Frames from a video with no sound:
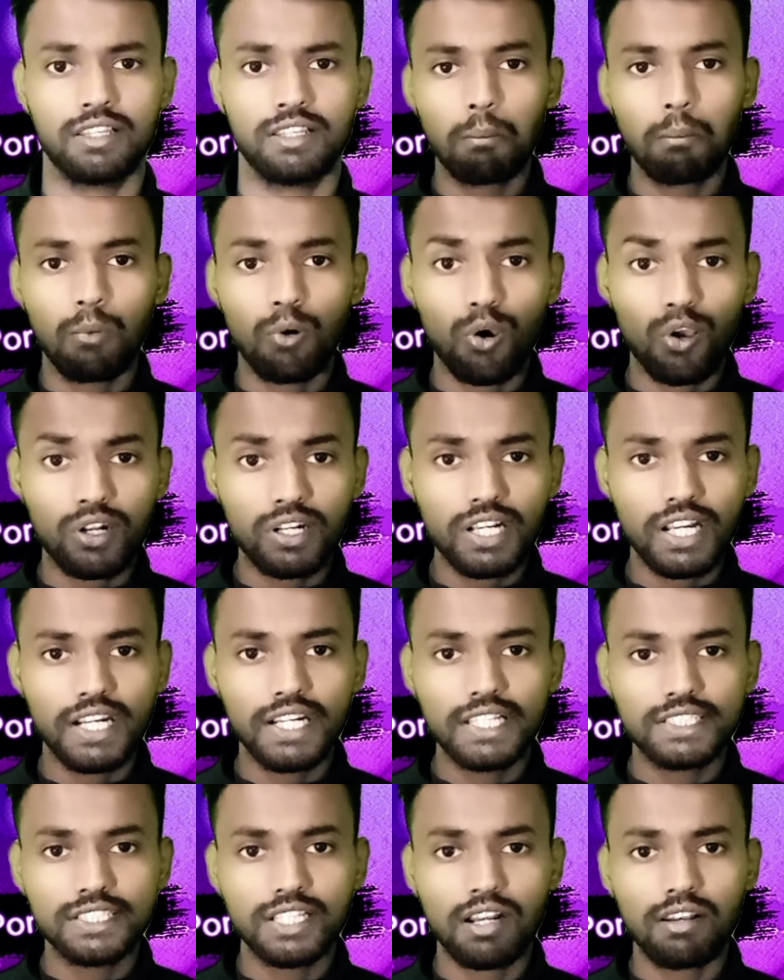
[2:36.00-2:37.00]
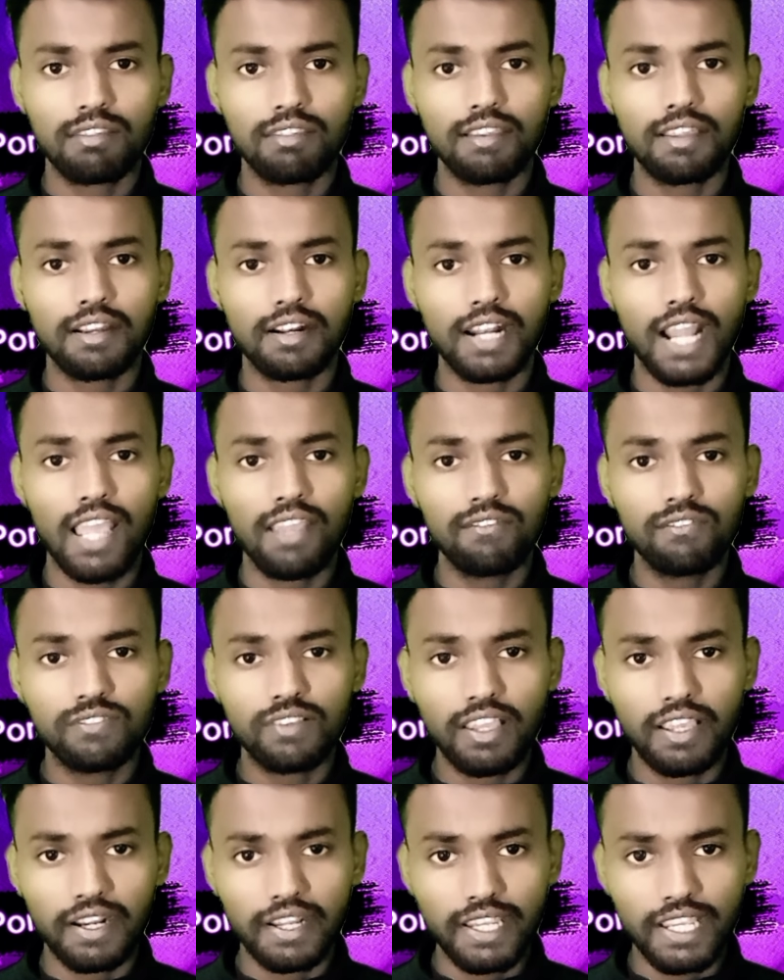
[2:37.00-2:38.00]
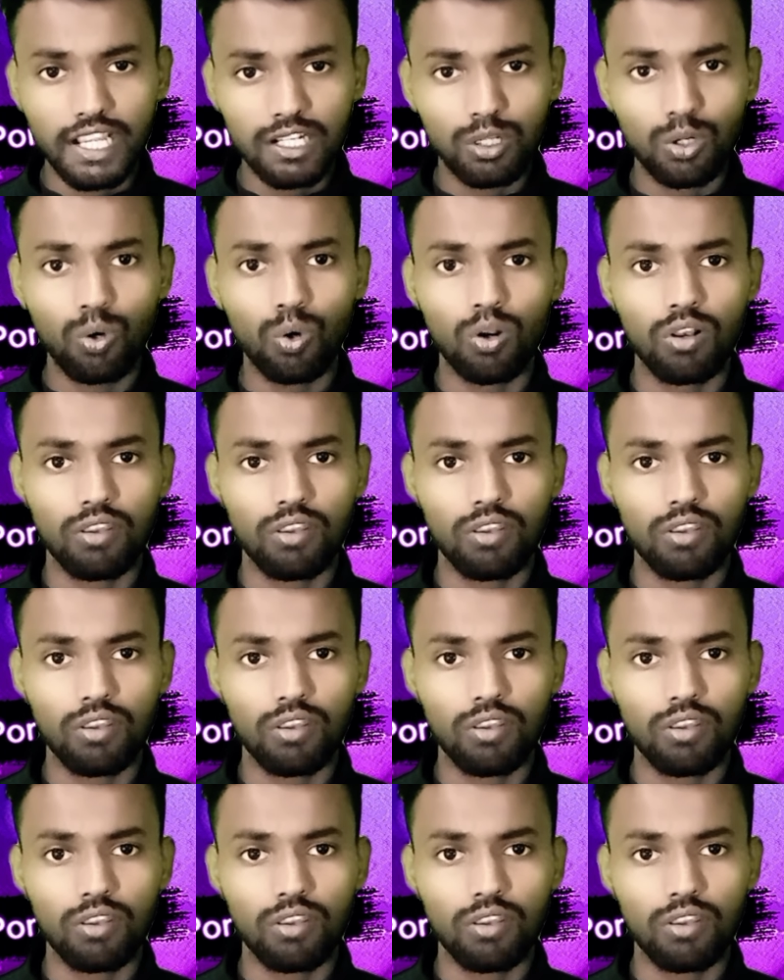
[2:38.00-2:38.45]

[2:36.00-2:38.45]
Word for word: हैं पॉर्न एडिक्शन से लाइफ के रियल